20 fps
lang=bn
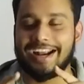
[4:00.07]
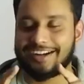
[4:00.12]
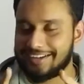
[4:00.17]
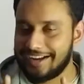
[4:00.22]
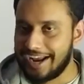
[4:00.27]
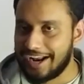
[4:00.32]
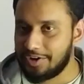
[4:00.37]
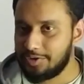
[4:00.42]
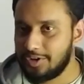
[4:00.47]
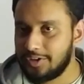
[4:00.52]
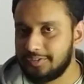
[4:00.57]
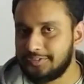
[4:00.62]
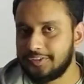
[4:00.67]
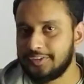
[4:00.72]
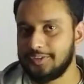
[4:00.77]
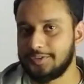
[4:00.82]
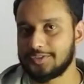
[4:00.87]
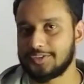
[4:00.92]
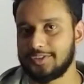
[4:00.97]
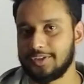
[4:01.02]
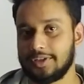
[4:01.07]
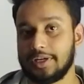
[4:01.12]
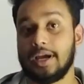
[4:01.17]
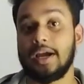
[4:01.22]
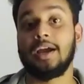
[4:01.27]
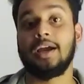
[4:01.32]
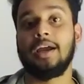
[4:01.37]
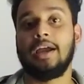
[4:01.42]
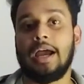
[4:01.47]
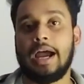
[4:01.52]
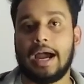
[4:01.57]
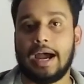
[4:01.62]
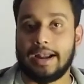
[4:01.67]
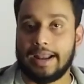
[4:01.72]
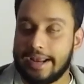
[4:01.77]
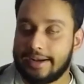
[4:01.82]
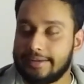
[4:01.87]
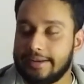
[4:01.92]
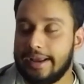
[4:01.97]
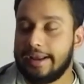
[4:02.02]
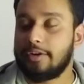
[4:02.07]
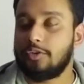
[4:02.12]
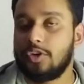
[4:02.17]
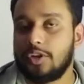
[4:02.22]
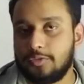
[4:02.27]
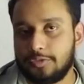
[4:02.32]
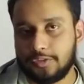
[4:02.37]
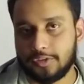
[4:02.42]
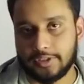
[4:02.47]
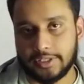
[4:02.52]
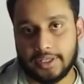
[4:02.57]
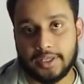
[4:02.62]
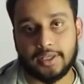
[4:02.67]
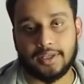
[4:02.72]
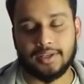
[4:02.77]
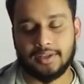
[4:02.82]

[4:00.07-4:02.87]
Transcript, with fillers: একটা অ্যান্ড্রয়েড ফোন ইউজ করা আর একটা অ্যান্ড্রয়েড ফোনে